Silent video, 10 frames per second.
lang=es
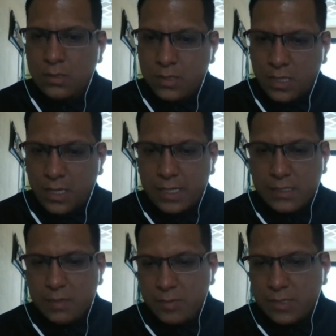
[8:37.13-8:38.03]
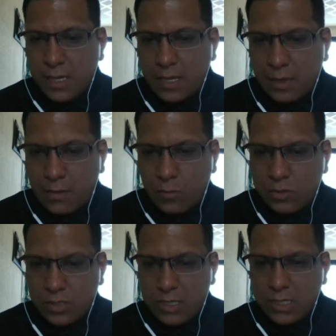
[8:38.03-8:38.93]
Sí, este, dice
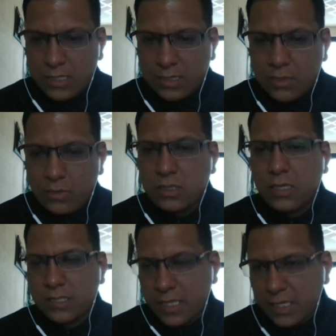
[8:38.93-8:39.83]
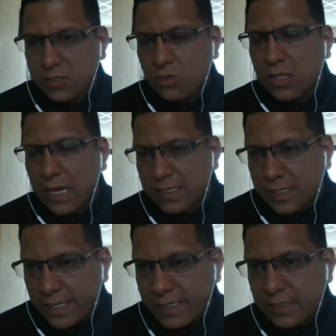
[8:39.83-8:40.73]
Montserrat de Lastello que sí, son de
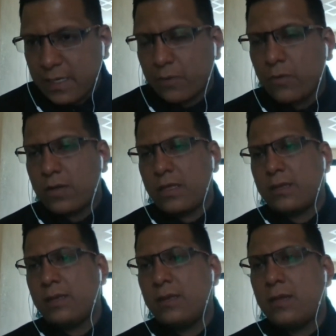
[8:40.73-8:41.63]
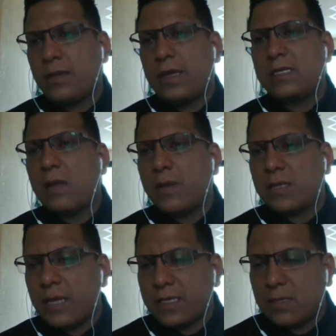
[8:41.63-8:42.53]
las TICs, recuerden, que es la
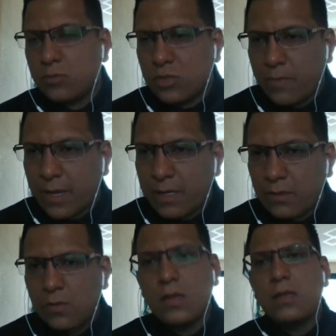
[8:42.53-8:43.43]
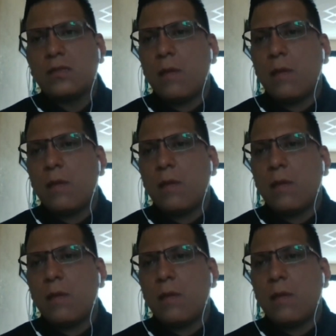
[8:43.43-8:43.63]
materia que estamos trabajando.